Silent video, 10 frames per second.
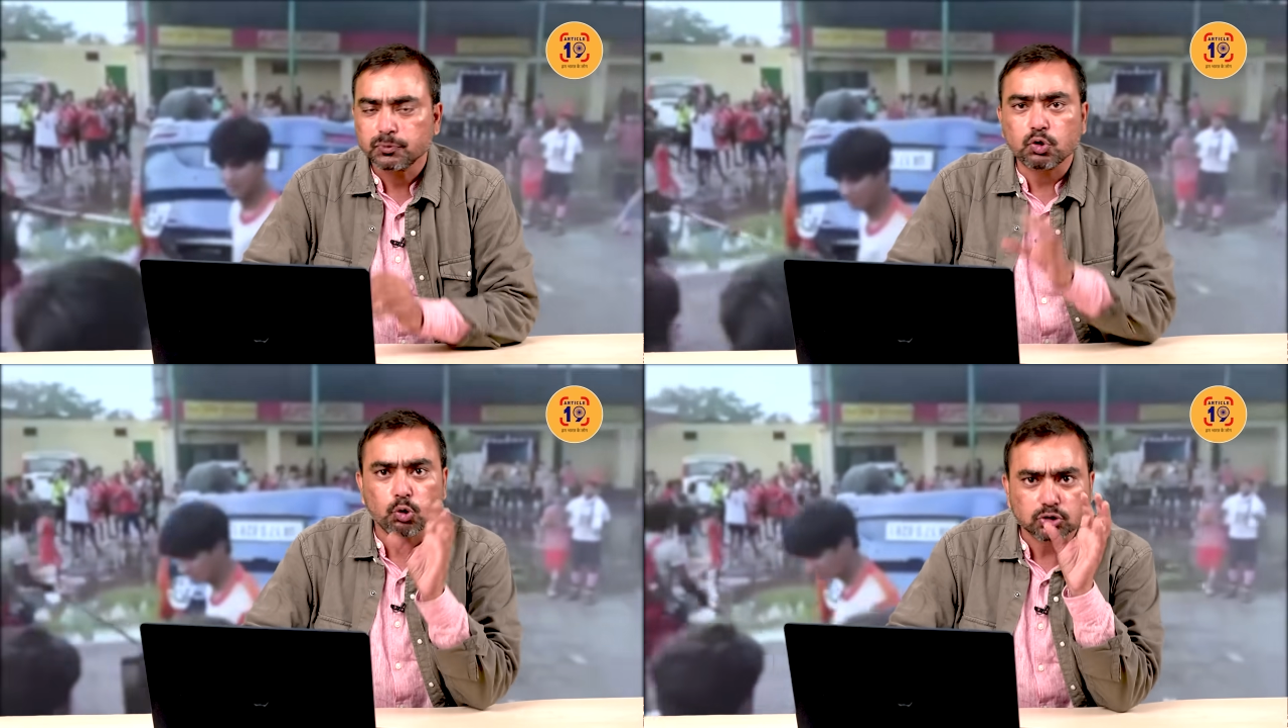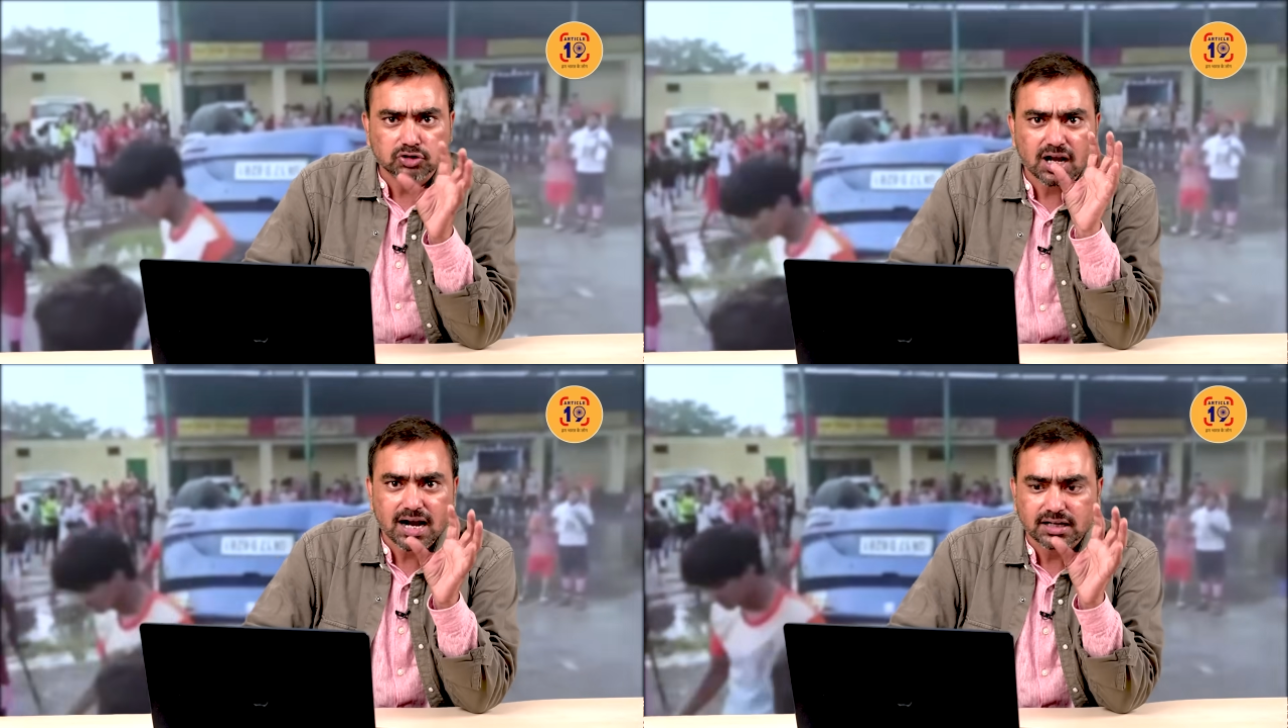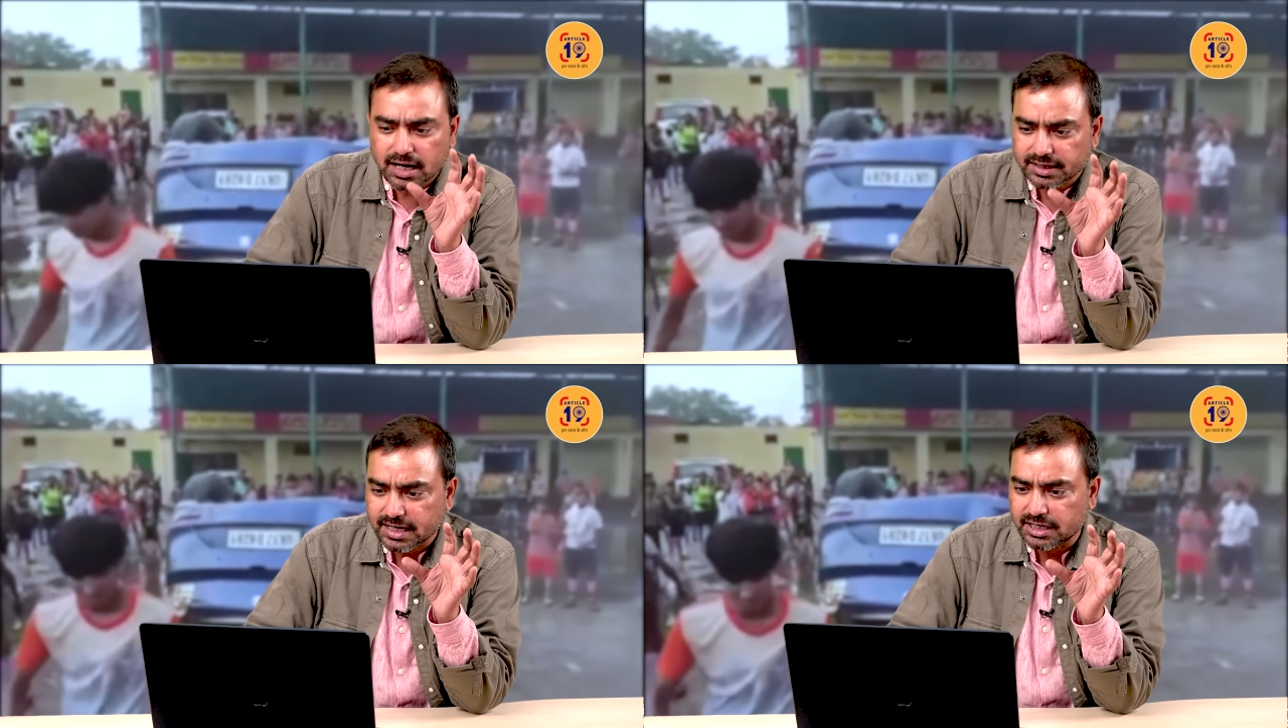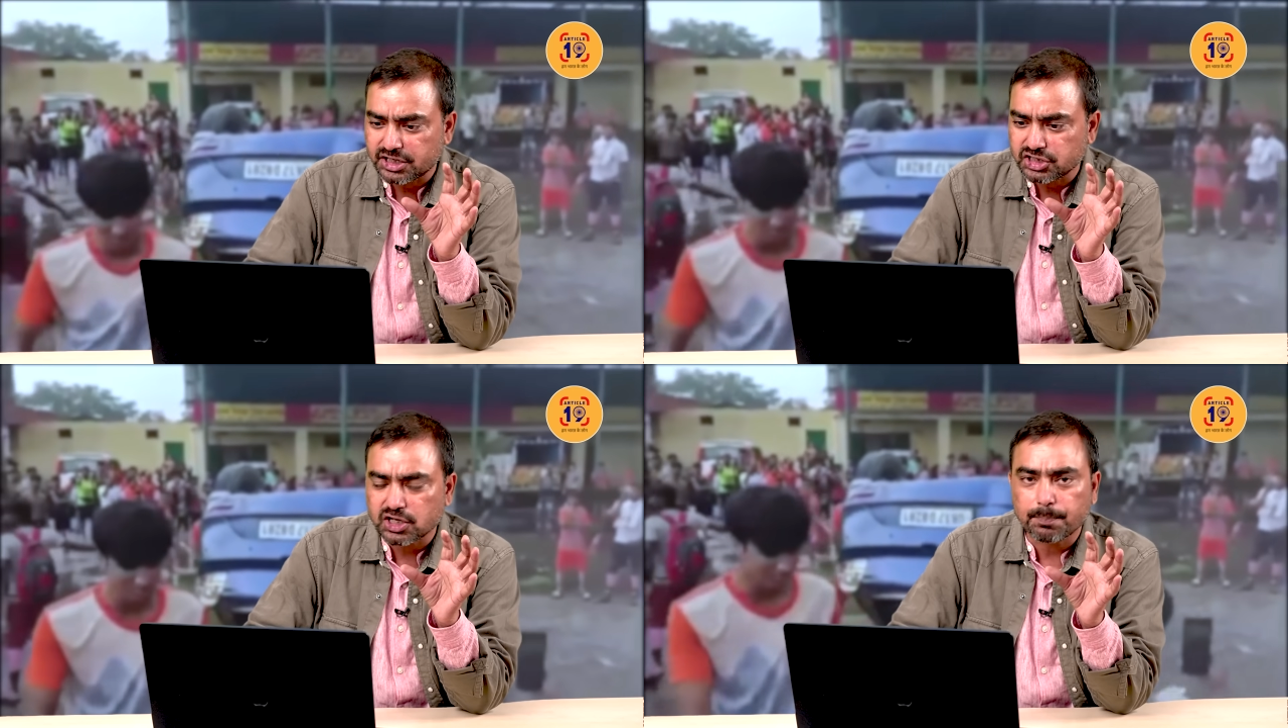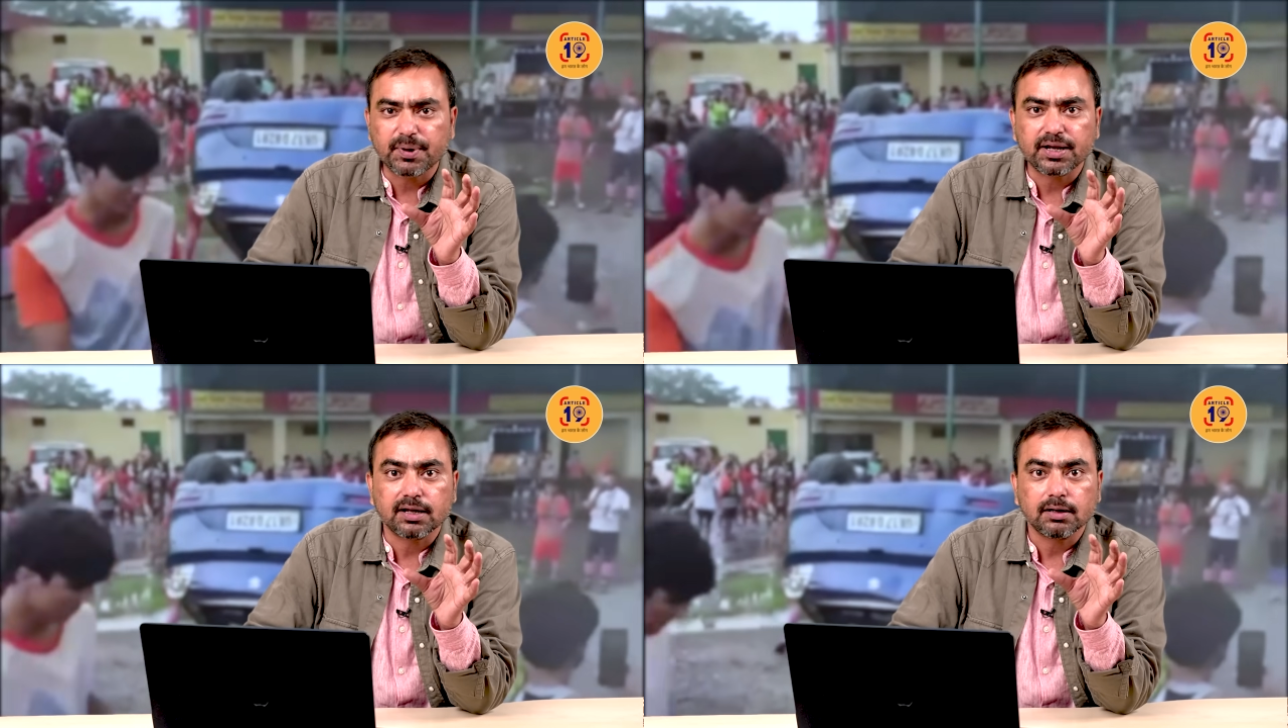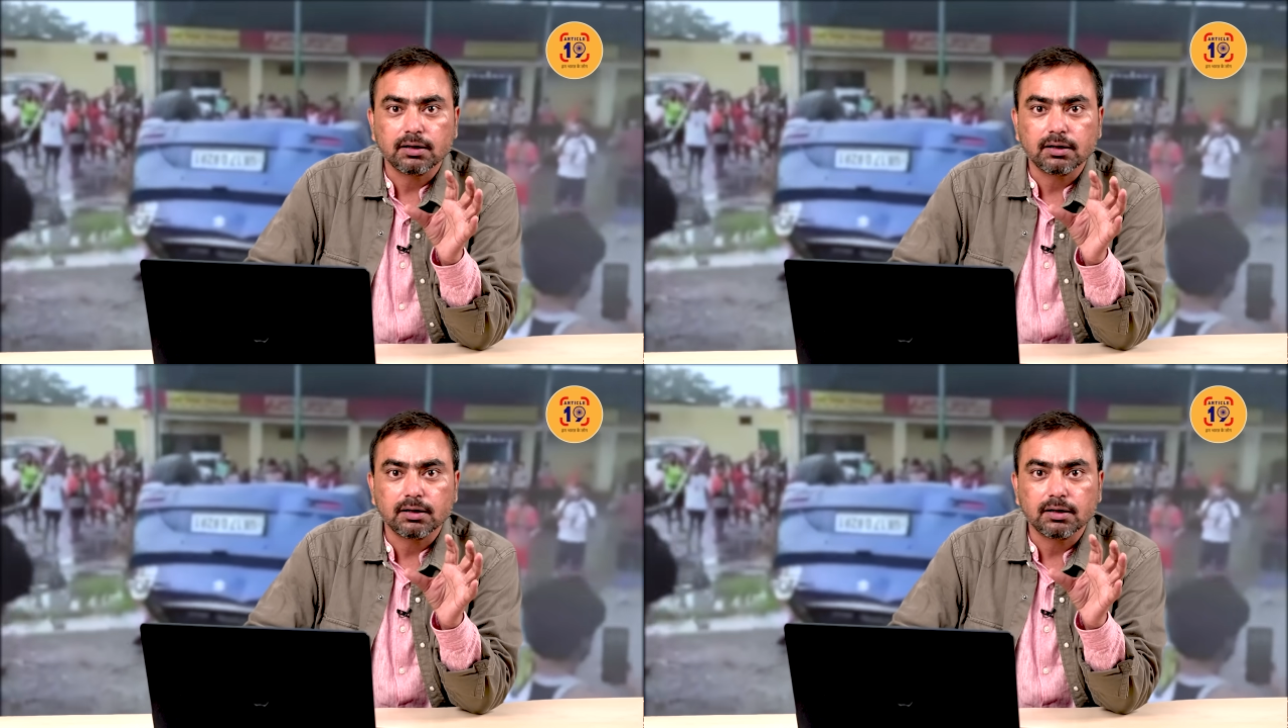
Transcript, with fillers: जो उत्तराखंड के डीजीपी ने